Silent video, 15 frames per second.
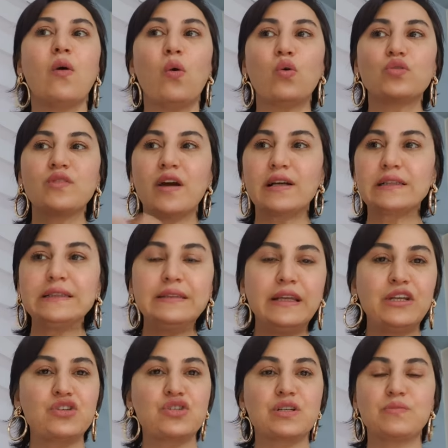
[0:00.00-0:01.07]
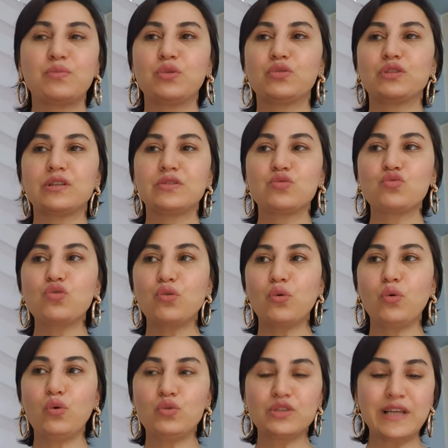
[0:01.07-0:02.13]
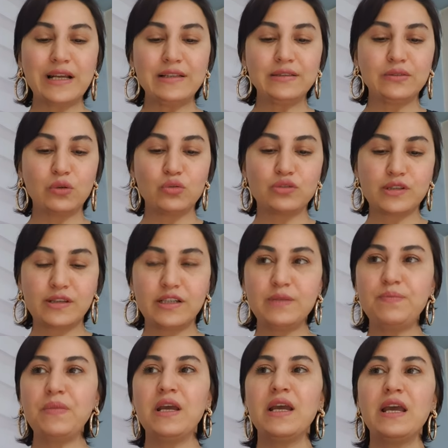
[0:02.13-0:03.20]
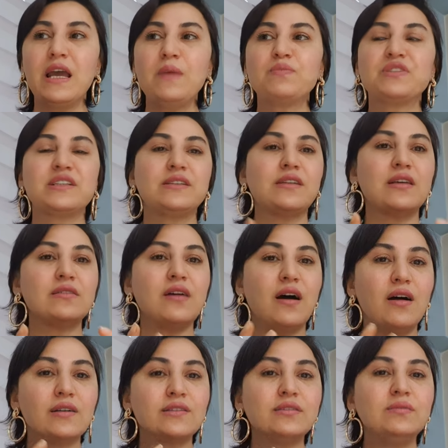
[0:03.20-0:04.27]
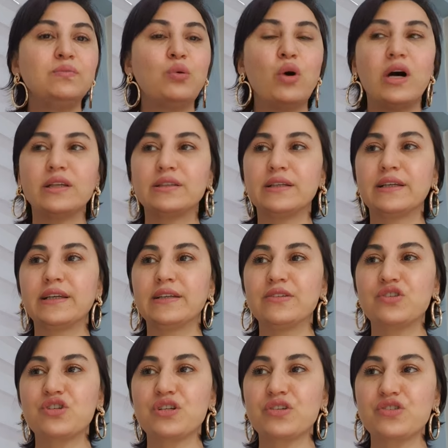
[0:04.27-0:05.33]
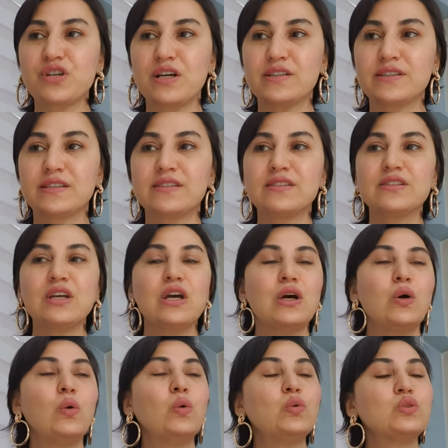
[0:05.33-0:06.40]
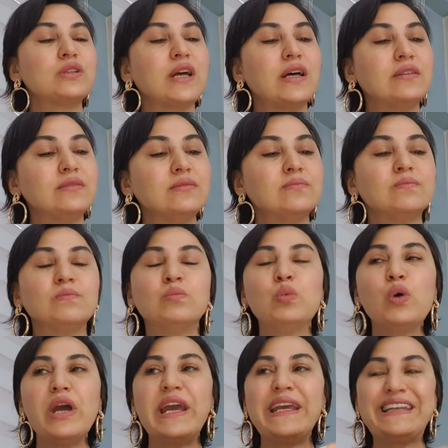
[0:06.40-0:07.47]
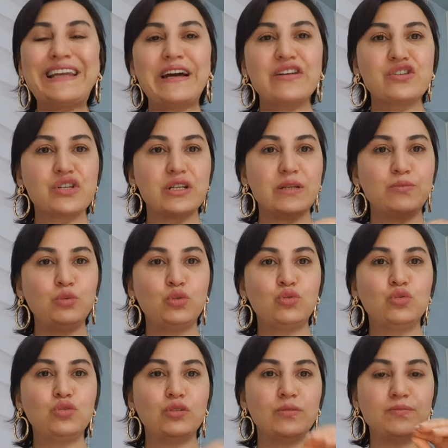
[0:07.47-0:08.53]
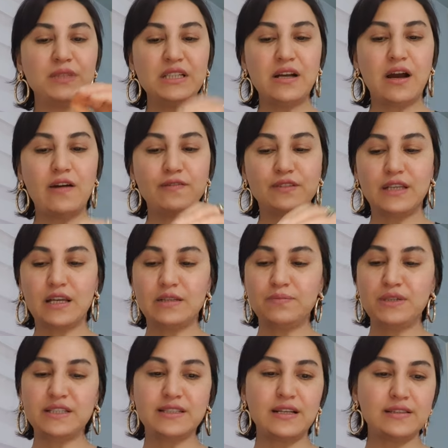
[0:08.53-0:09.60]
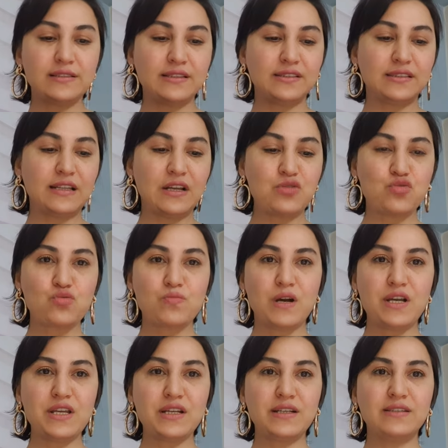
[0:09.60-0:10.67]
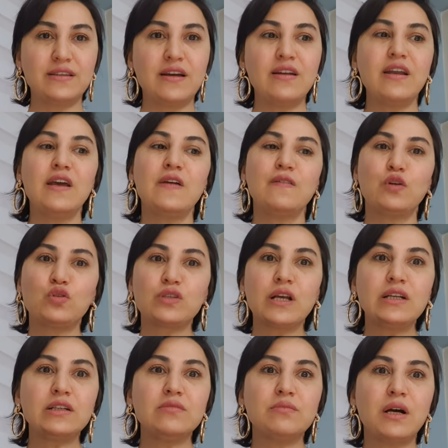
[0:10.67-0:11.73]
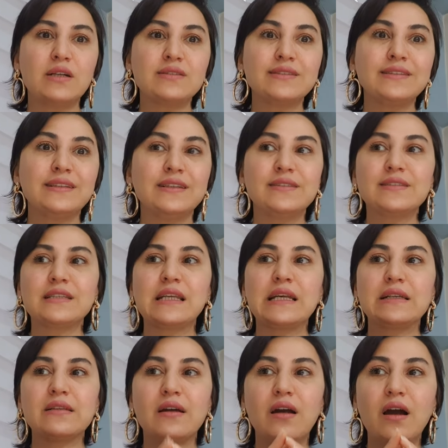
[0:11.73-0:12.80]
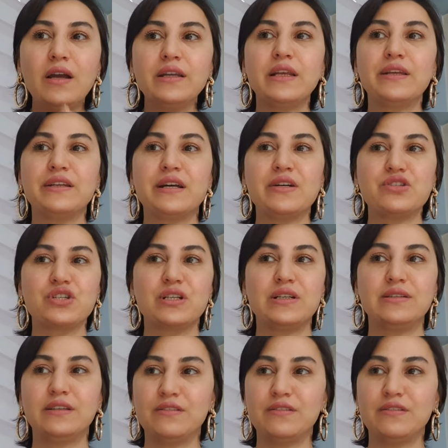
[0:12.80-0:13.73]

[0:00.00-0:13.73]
ortaklı ne iş yapıyorsanız çok özen gösterip hepsinden artı puanla geri çıkacaksınız. O yüzden bu enerjiyle bütün bir hafta yani pazartesiden cumaya kadar özellikle Mart'ın 7'sine kadar aynı enerjiyle